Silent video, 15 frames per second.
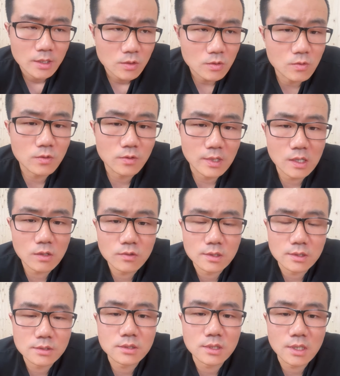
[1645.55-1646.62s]
公务员或
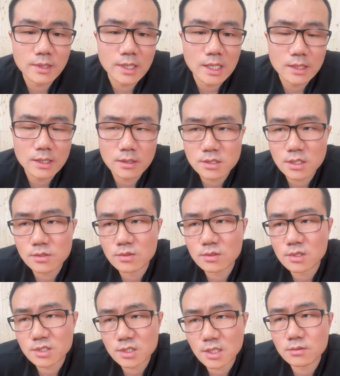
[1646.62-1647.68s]
者事业编呢，这种
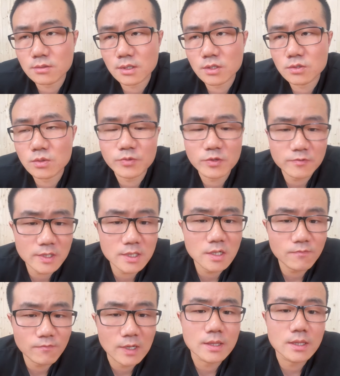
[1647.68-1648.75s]
相对来说非
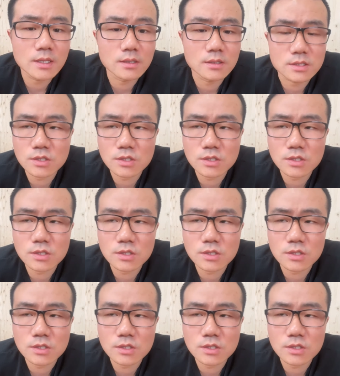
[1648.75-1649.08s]
常稳定，